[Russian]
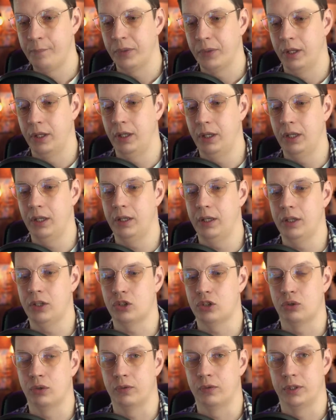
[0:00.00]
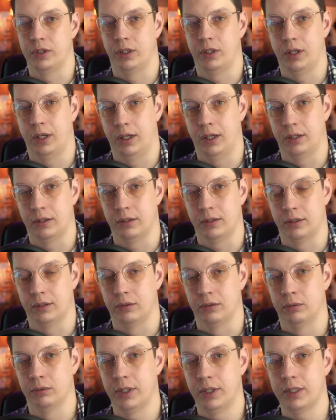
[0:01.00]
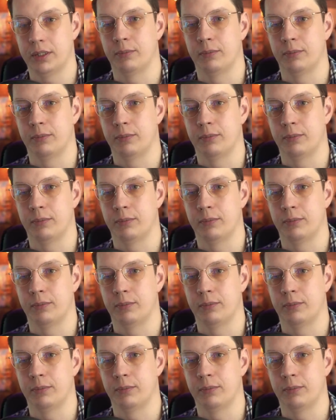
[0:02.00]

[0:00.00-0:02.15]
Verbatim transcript: И что возникает э, у нас?